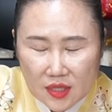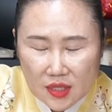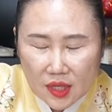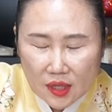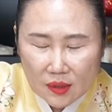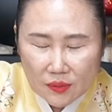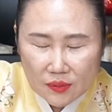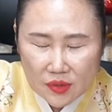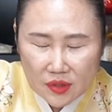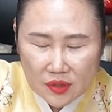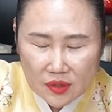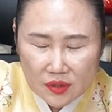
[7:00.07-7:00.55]

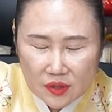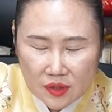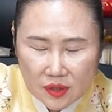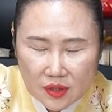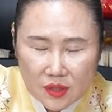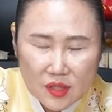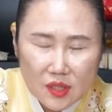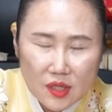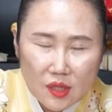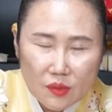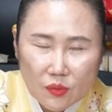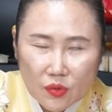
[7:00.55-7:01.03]
사람들은
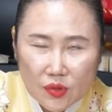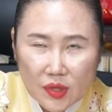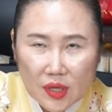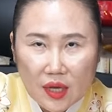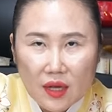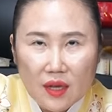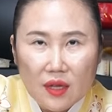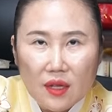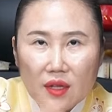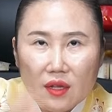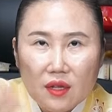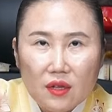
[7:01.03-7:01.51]
특징이
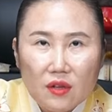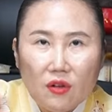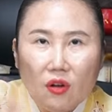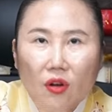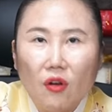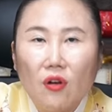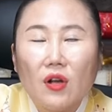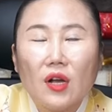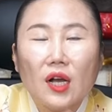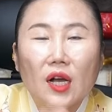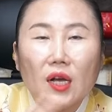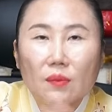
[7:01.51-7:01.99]
뭐냐
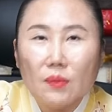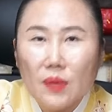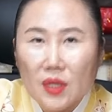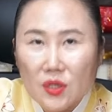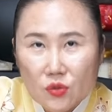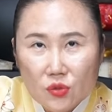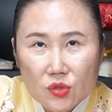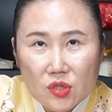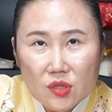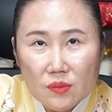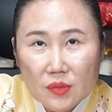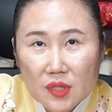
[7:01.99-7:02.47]
건강만
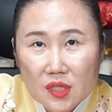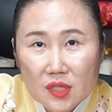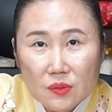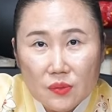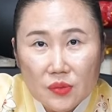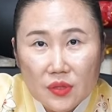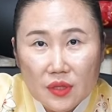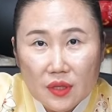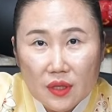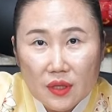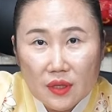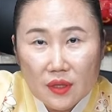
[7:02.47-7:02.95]

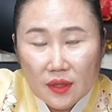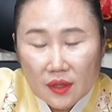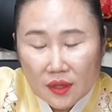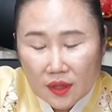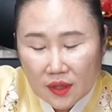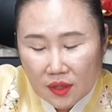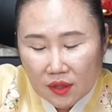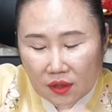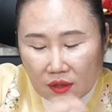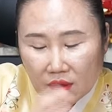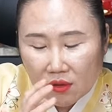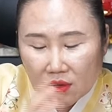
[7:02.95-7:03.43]
조심하시면 돼
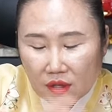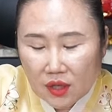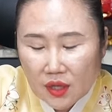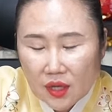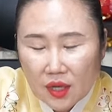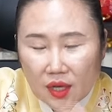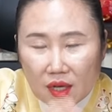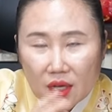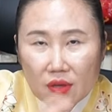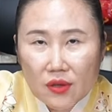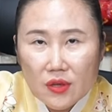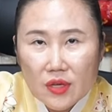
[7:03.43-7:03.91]

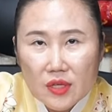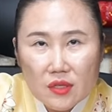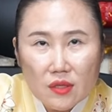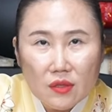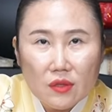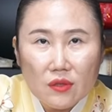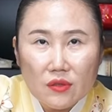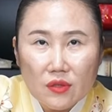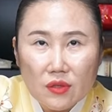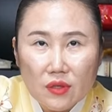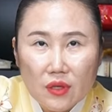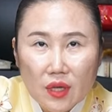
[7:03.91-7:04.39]
건강하기
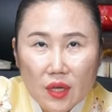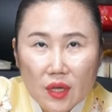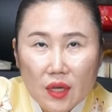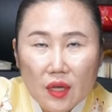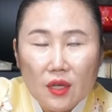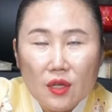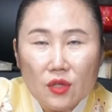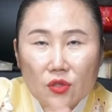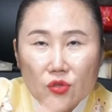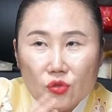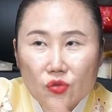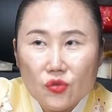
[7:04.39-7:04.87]
위해서는 어떻게
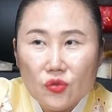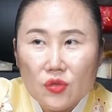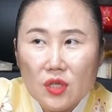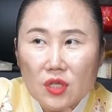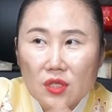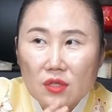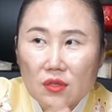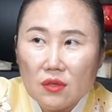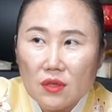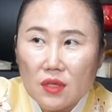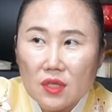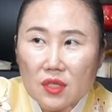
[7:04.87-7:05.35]

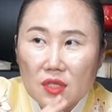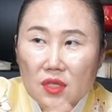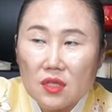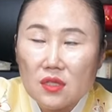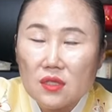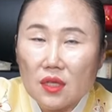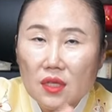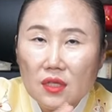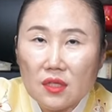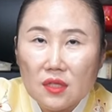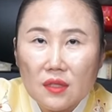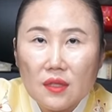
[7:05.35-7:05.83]
주기적인
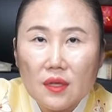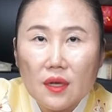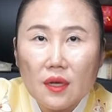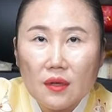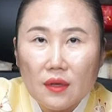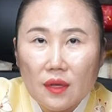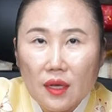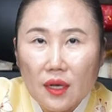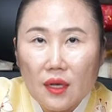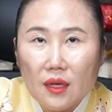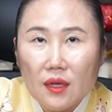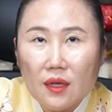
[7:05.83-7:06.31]
식사
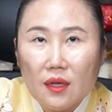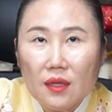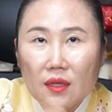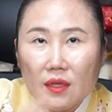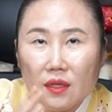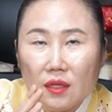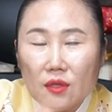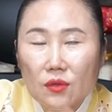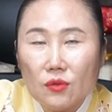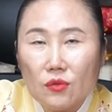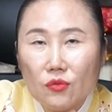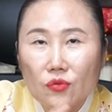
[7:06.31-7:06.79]
습관과
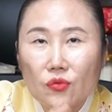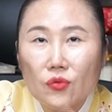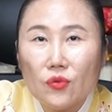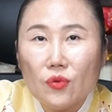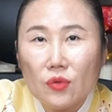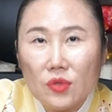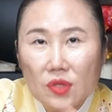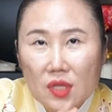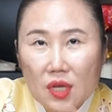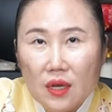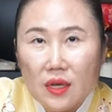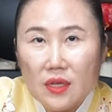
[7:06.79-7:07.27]
그리고
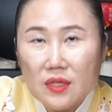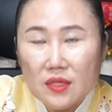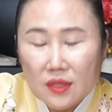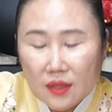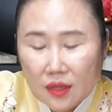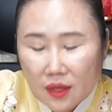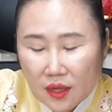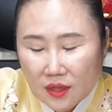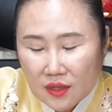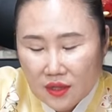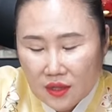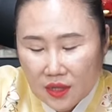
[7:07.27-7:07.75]
운동 생활
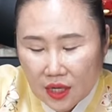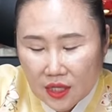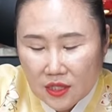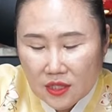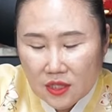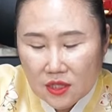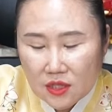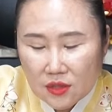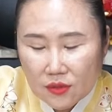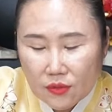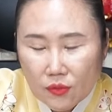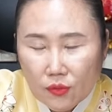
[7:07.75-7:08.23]
습관을
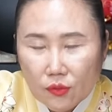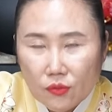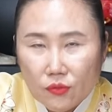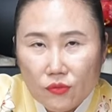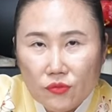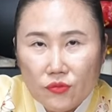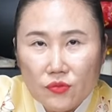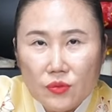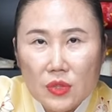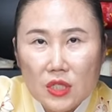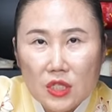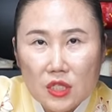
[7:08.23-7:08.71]
가지시고
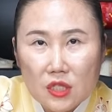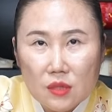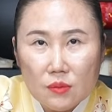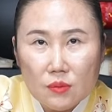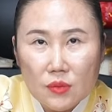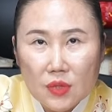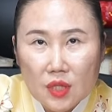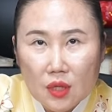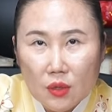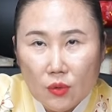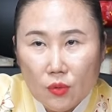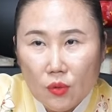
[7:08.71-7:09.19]

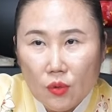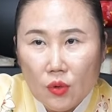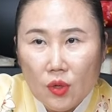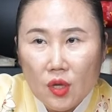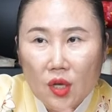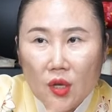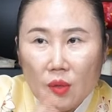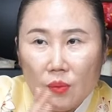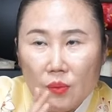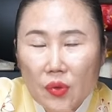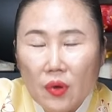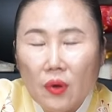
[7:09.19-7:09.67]
움직이시면 되고
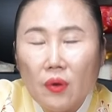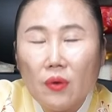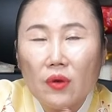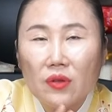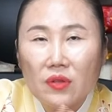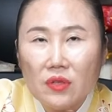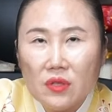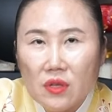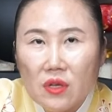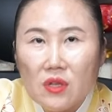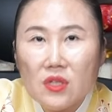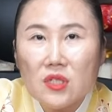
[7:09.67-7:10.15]

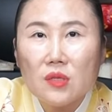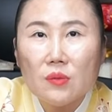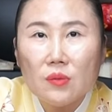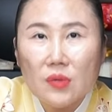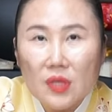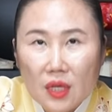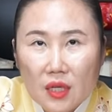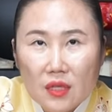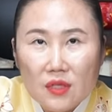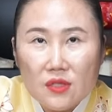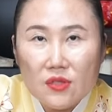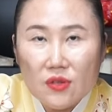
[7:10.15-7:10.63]
병원을 열심히
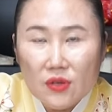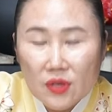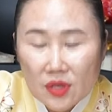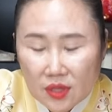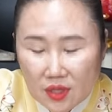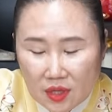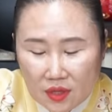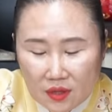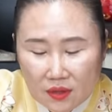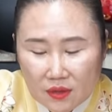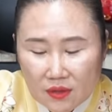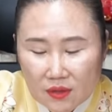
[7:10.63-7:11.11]
다니셔야
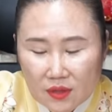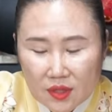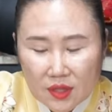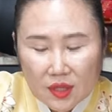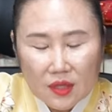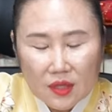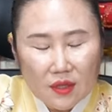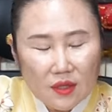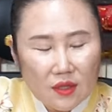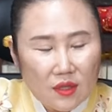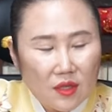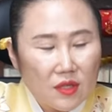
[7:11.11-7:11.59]
돼요
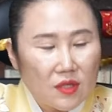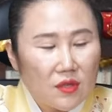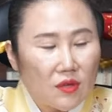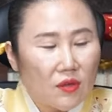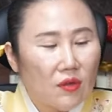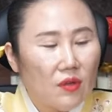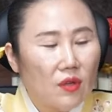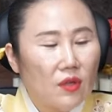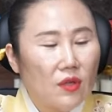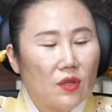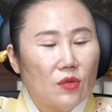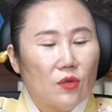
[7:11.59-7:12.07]
그래서
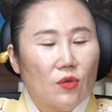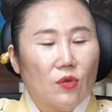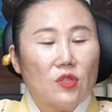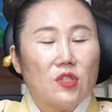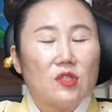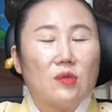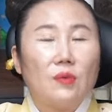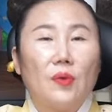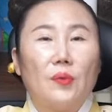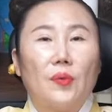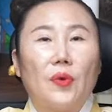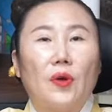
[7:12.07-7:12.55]

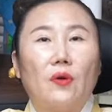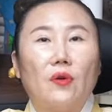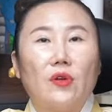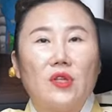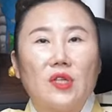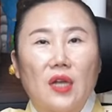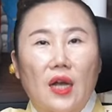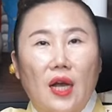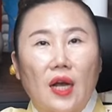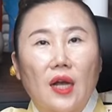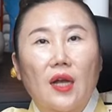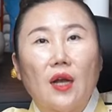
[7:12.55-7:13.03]
요즘에
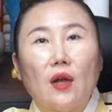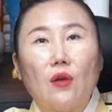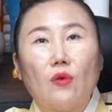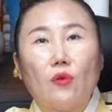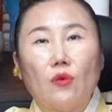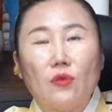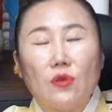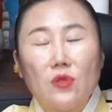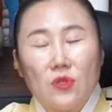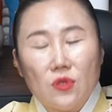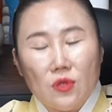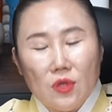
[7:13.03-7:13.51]
병원이
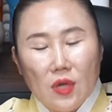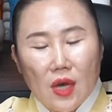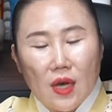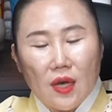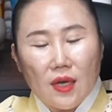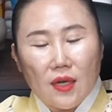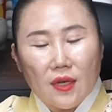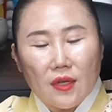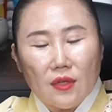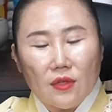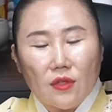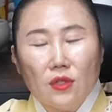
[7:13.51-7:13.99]
가깝고
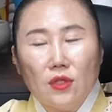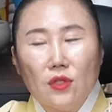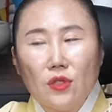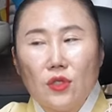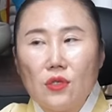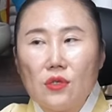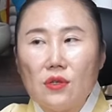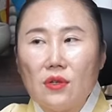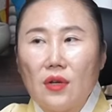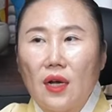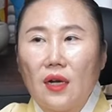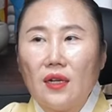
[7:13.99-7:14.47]
의술약,
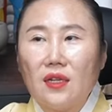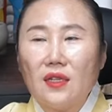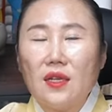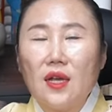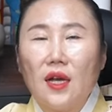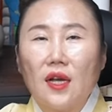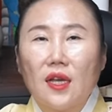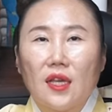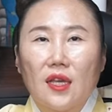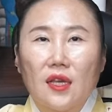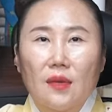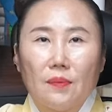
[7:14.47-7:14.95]
의술과
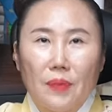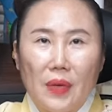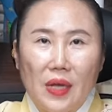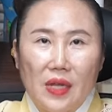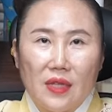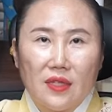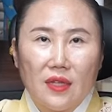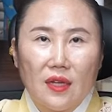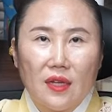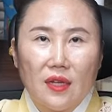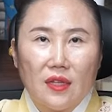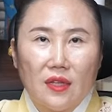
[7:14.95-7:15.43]
의학이
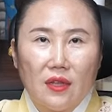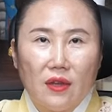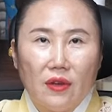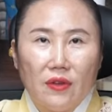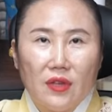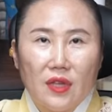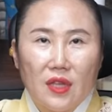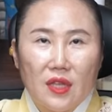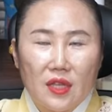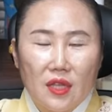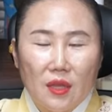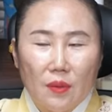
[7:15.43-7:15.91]
발달이 되어
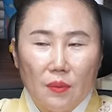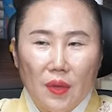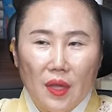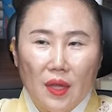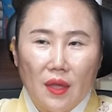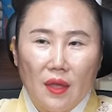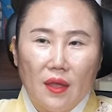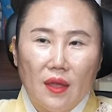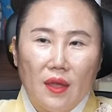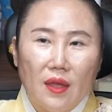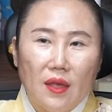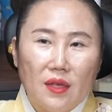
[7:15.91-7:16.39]
있기
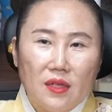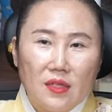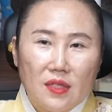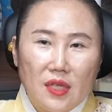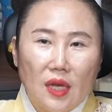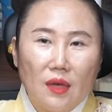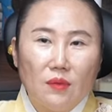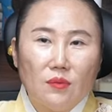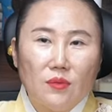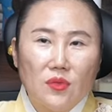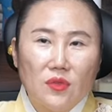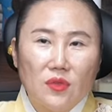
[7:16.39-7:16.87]
때문에
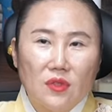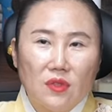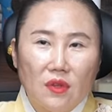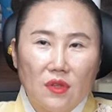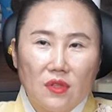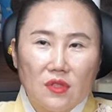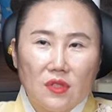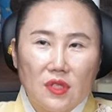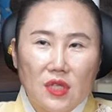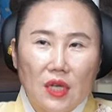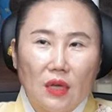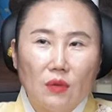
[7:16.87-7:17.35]
상문
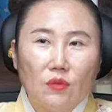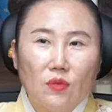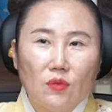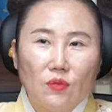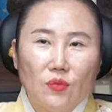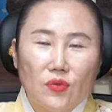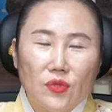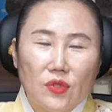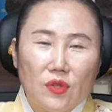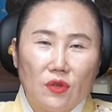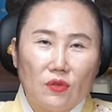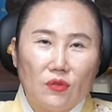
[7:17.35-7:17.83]
들어서 상문
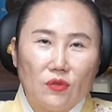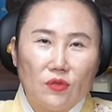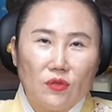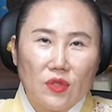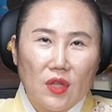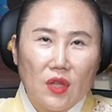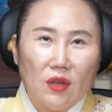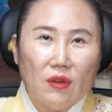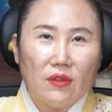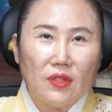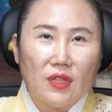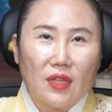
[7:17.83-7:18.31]
부정으로
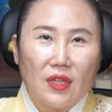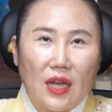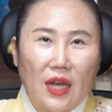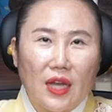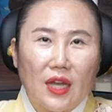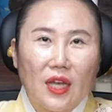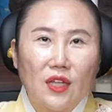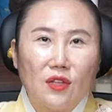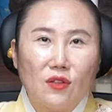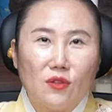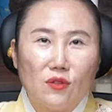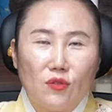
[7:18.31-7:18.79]
태어난
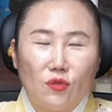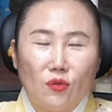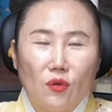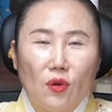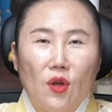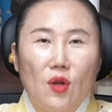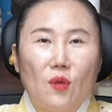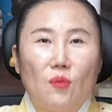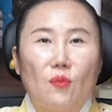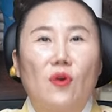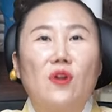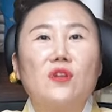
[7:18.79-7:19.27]
아기들도
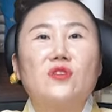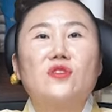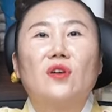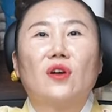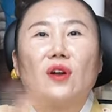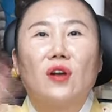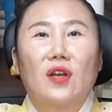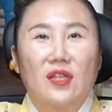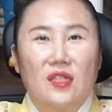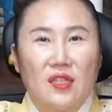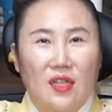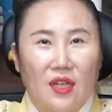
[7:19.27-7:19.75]

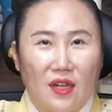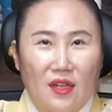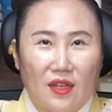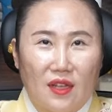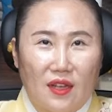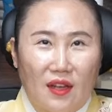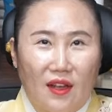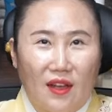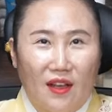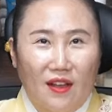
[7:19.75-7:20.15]
멀쩡하게 살아나.